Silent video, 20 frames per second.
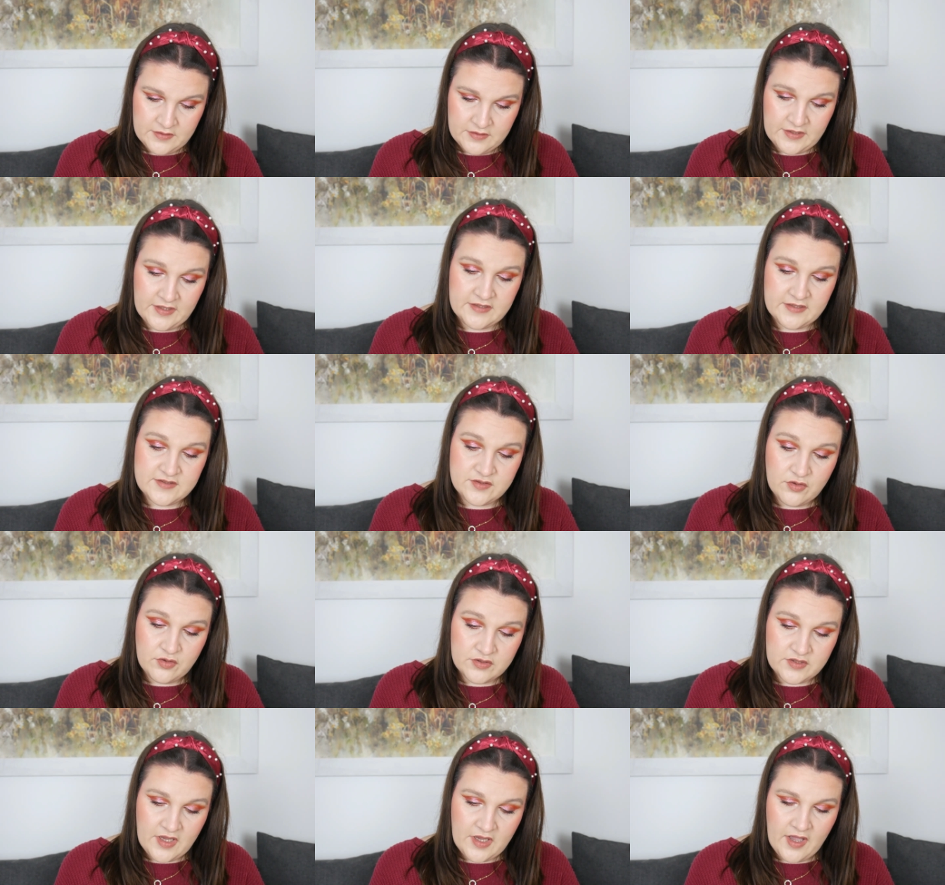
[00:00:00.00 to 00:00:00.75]
Nee, ins
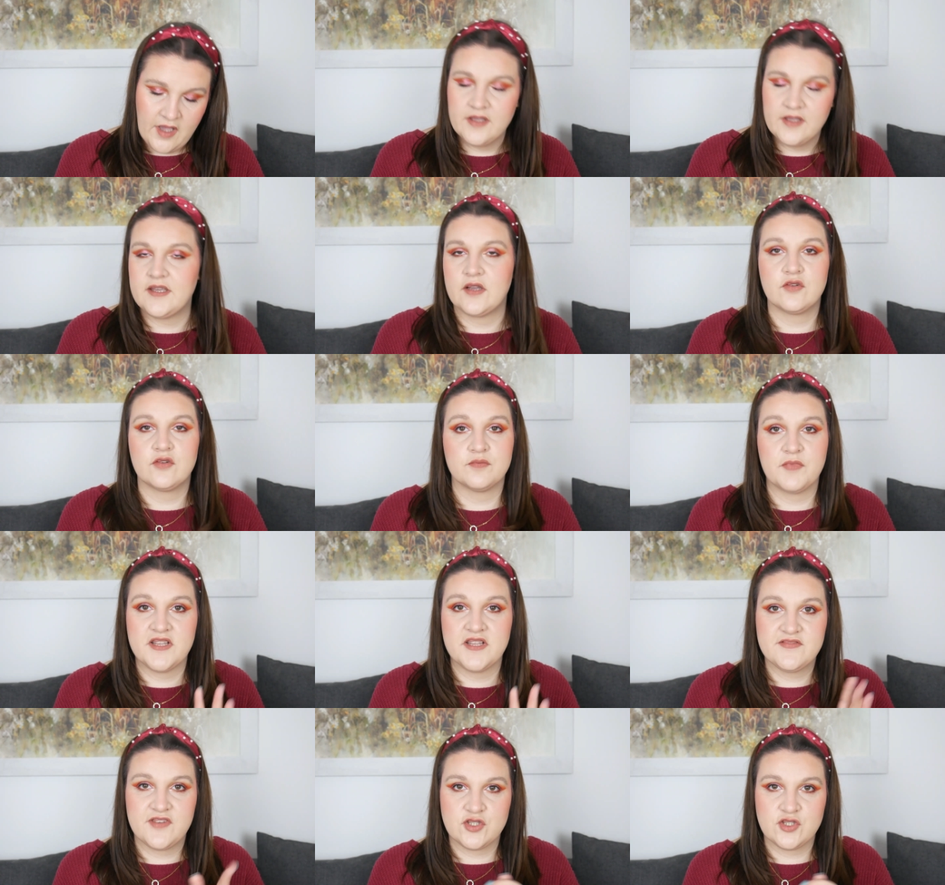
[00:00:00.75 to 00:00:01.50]
trockene Haar. Ja gut,
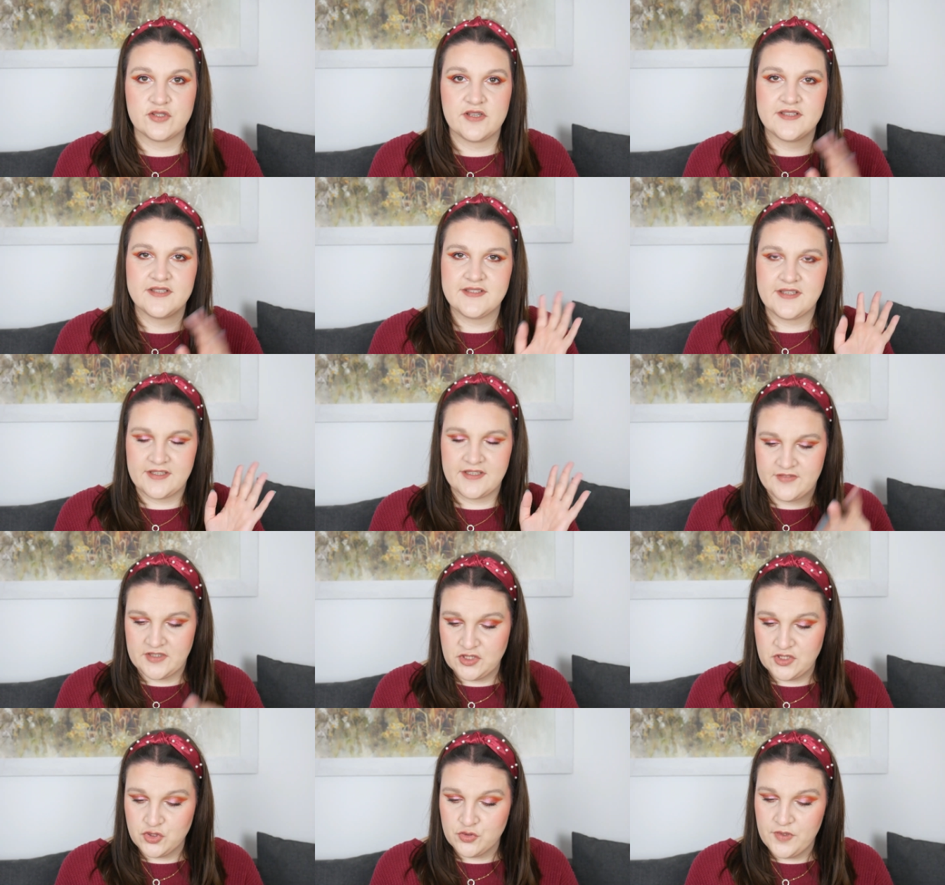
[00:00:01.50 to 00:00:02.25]
meins war schon nass, reden
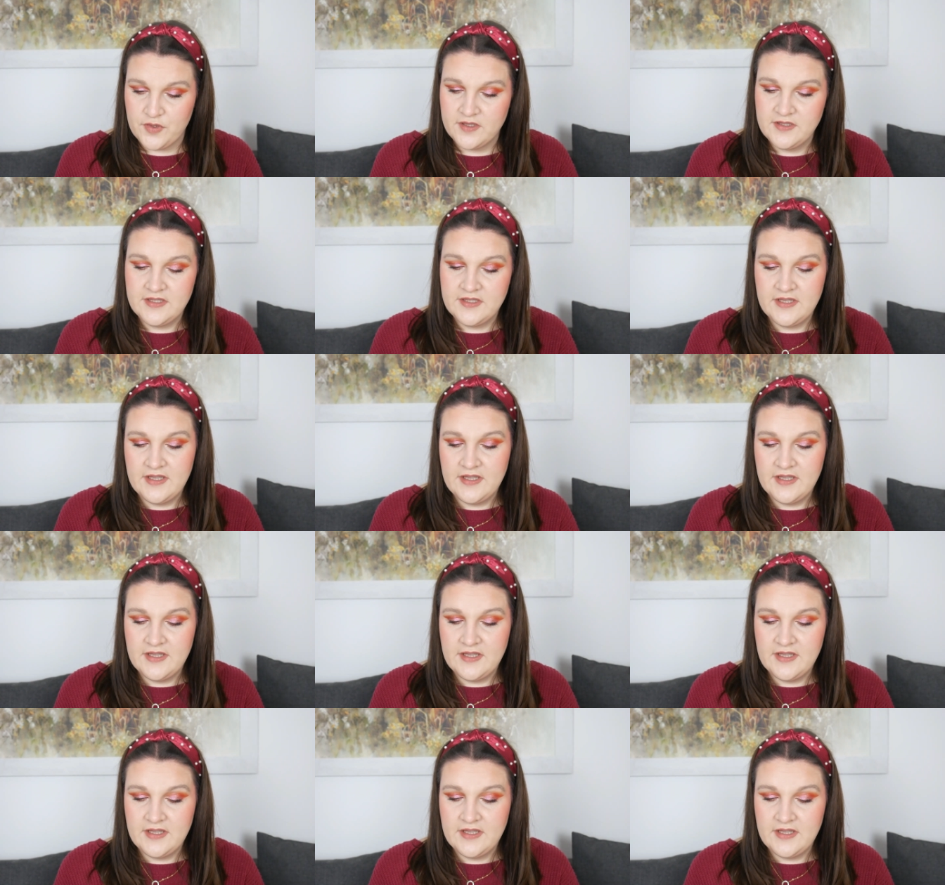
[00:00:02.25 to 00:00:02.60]
wir nicht drüber.